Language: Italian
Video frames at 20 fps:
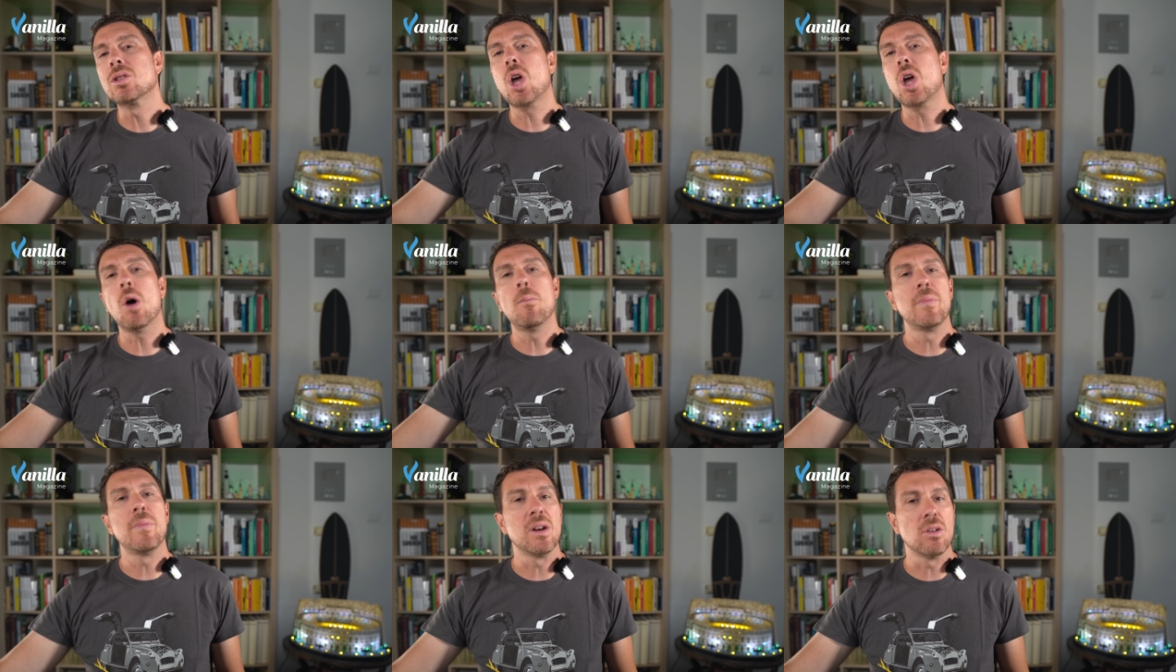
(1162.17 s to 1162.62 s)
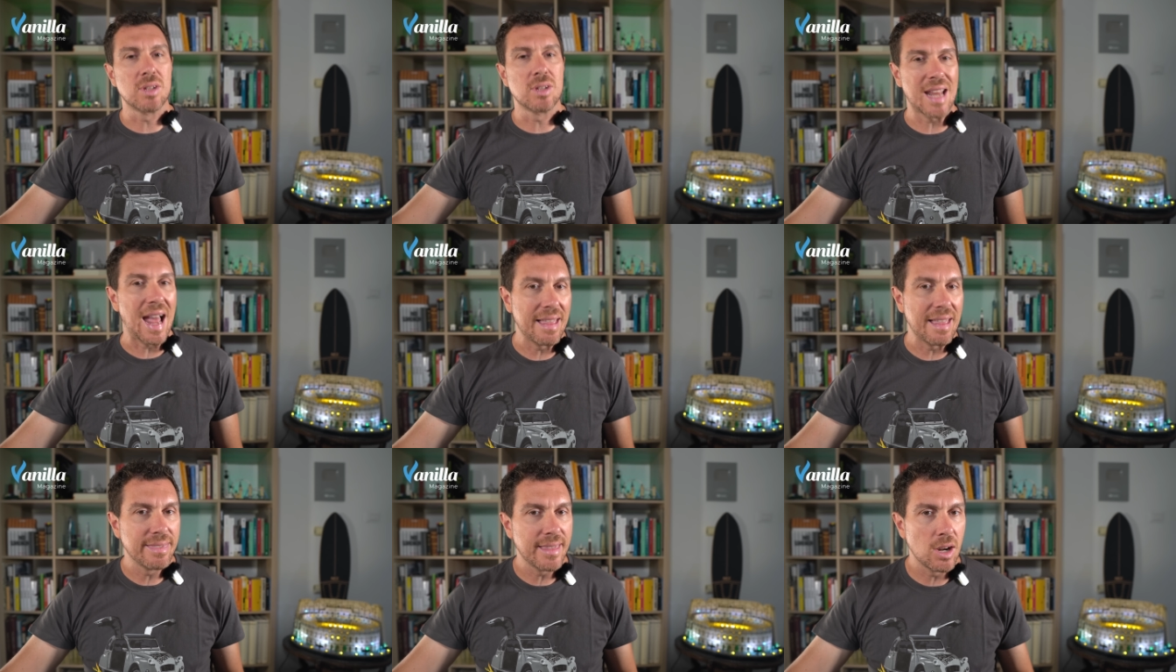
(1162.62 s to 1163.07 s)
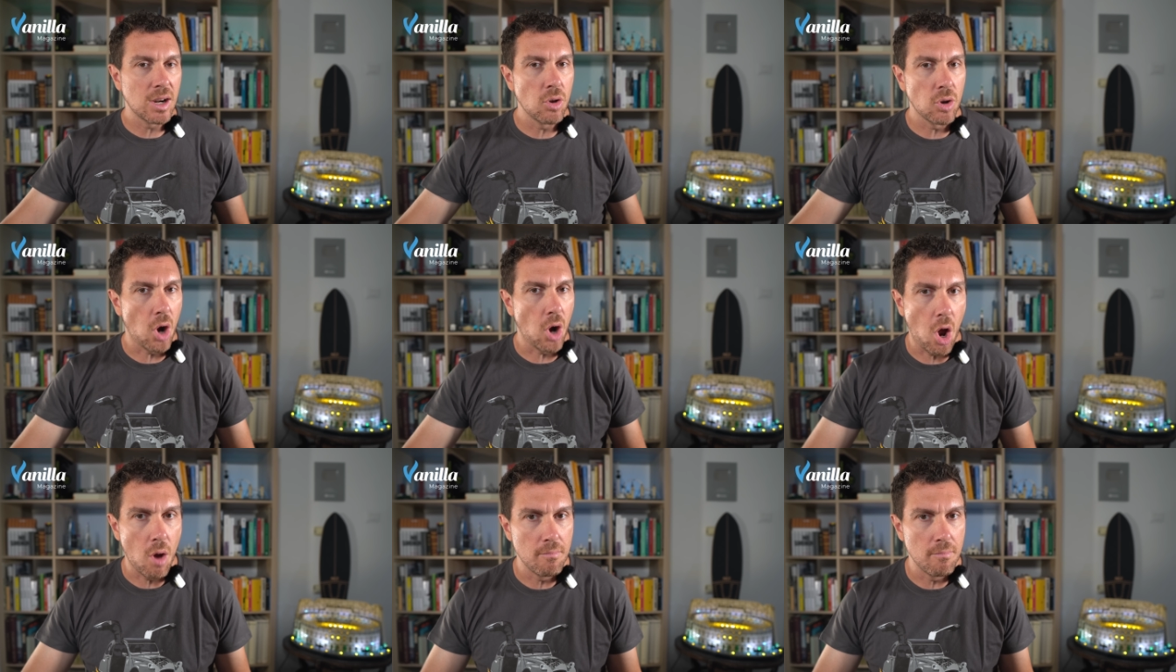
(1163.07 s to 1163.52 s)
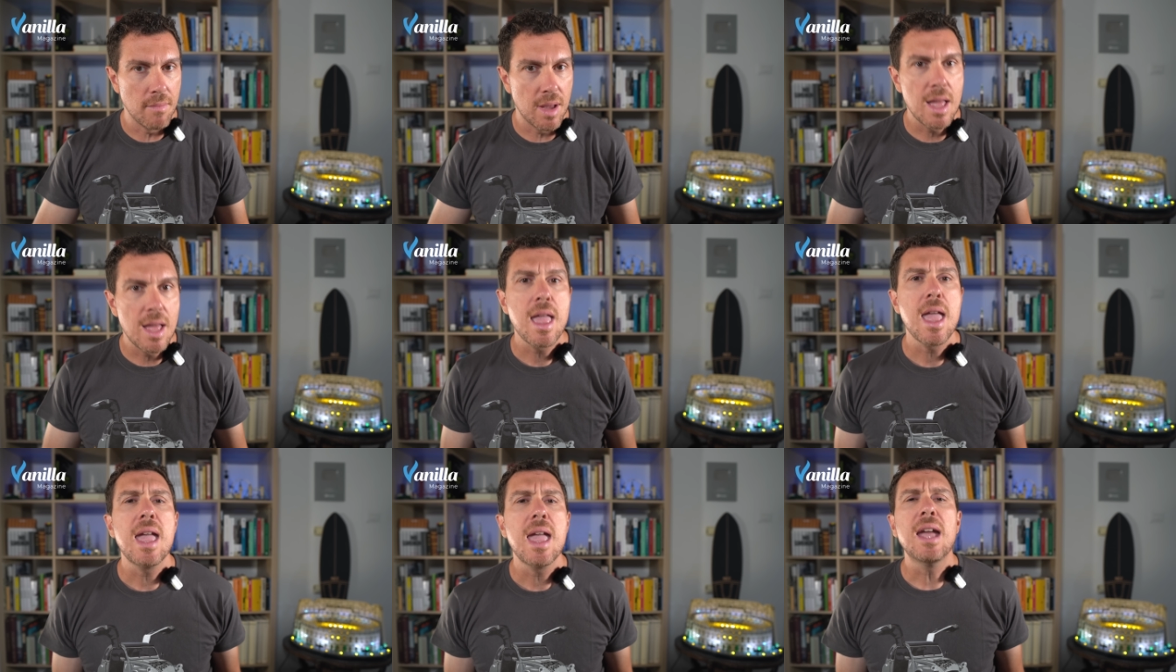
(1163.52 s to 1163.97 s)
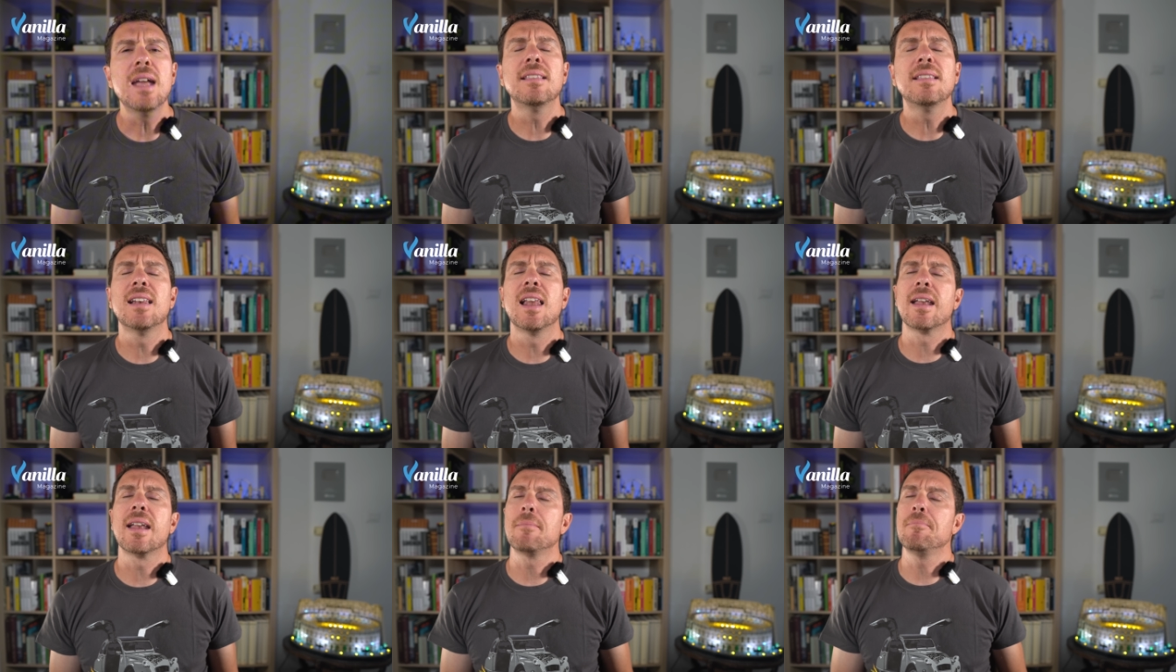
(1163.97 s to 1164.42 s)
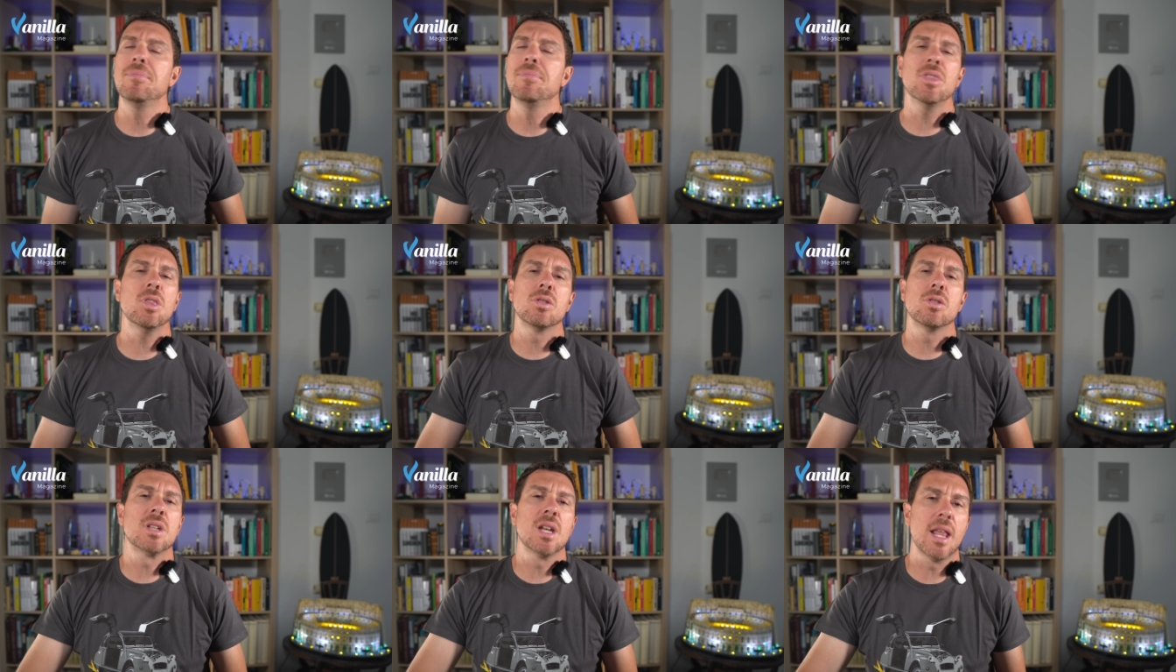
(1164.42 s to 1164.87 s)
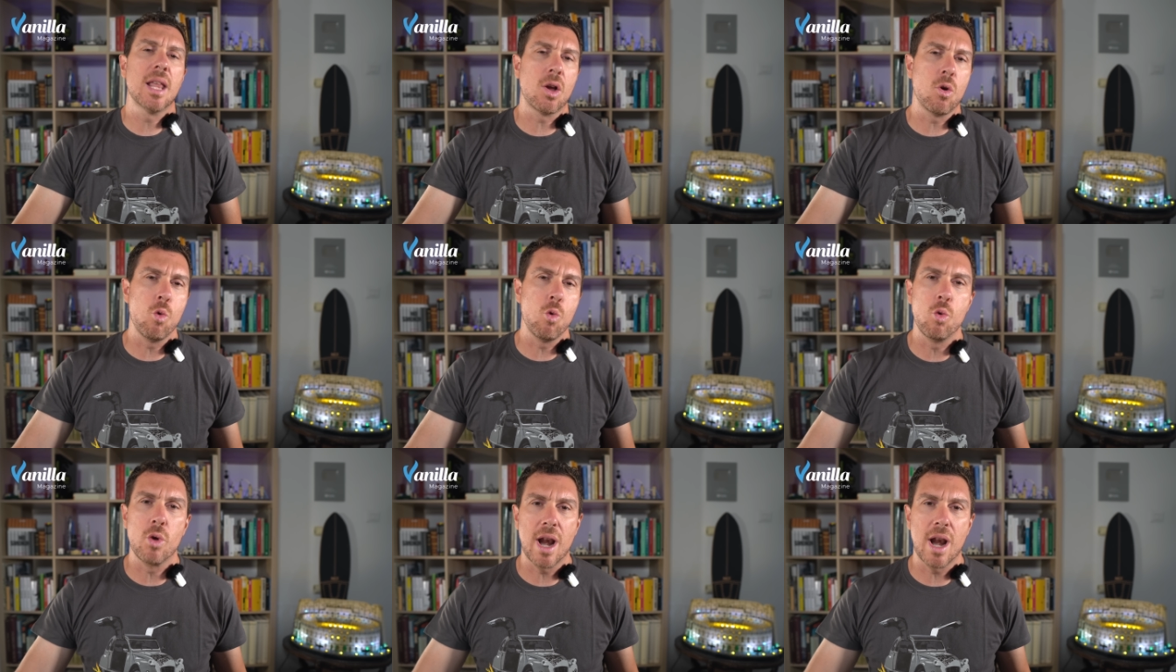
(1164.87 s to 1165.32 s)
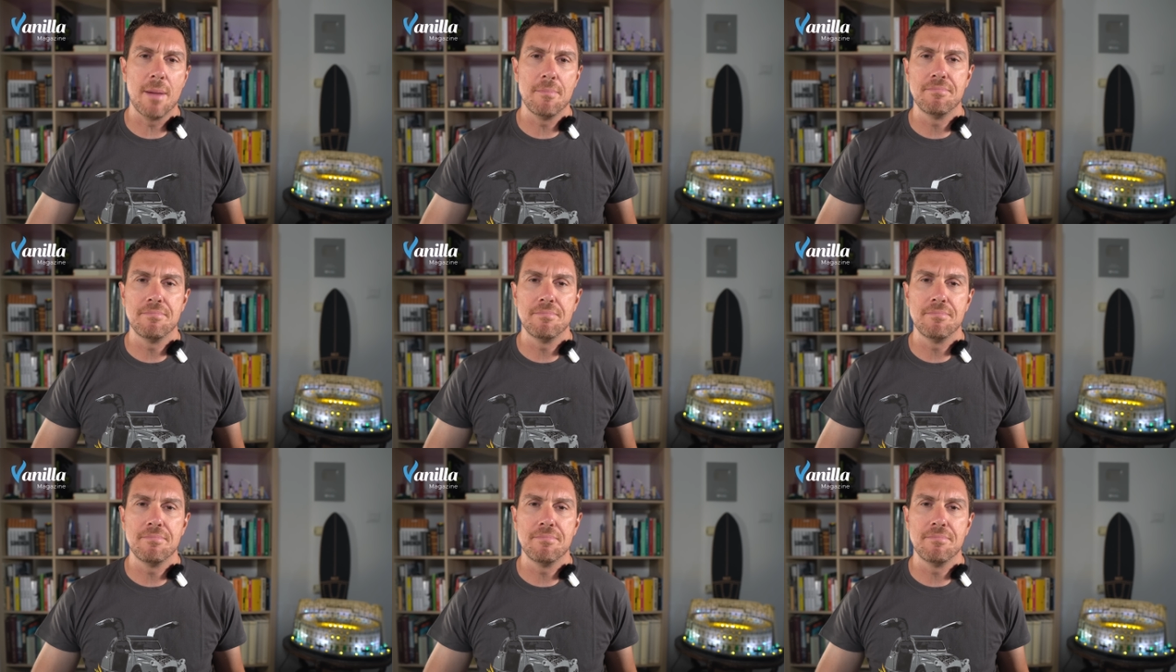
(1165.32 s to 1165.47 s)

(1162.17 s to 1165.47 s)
scoppia lo scandalo Rom, Hitler non se ne cura,